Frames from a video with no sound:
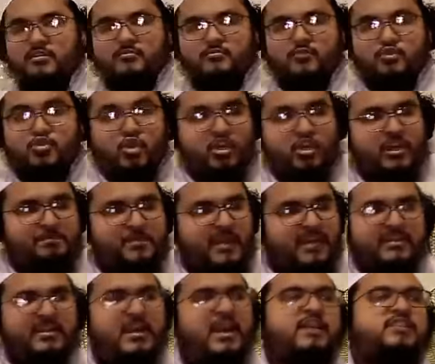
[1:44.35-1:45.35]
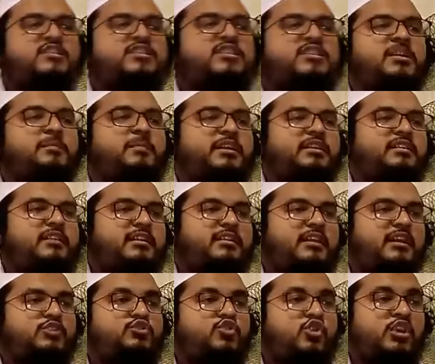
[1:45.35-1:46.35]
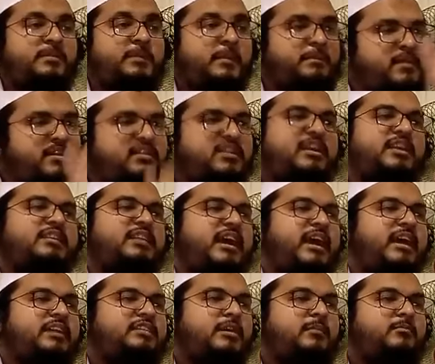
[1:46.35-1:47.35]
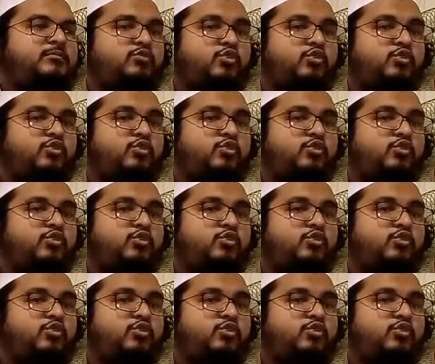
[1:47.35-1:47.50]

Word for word: জরিপটা নিয়ে আস আসতে পারি নাই নাহলে জরিপ আপনাদেরকে দেখাইতাম